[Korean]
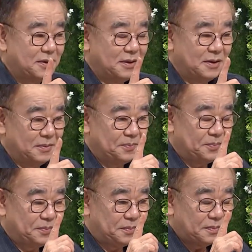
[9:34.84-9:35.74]
그
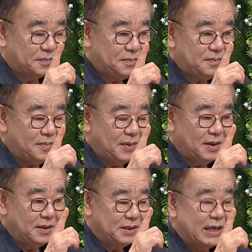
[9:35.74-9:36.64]

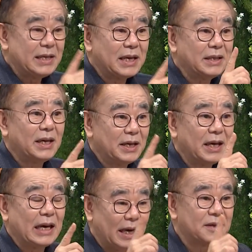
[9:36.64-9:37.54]

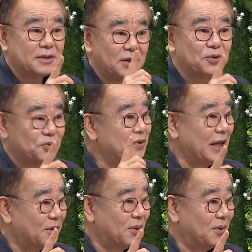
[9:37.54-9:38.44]
제사장이 가르쳐 준
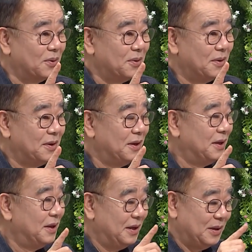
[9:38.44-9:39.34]
대로 네.
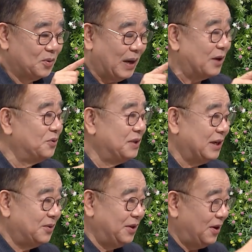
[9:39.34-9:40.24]

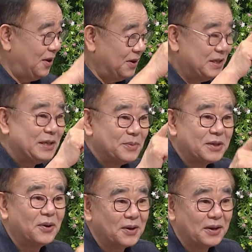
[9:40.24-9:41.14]
관훈장을 열심히
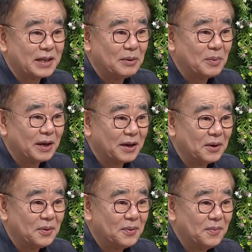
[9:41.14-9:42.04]
섬겼단
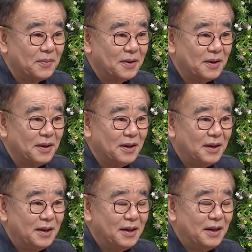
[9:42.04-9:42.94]
말이에요. 음.
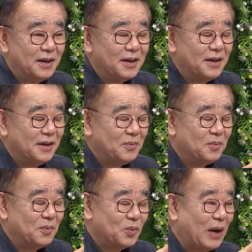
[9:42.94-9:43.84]

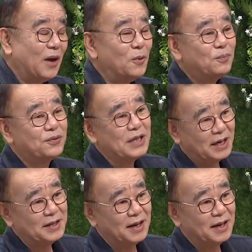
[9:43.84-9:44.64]
과연 부자가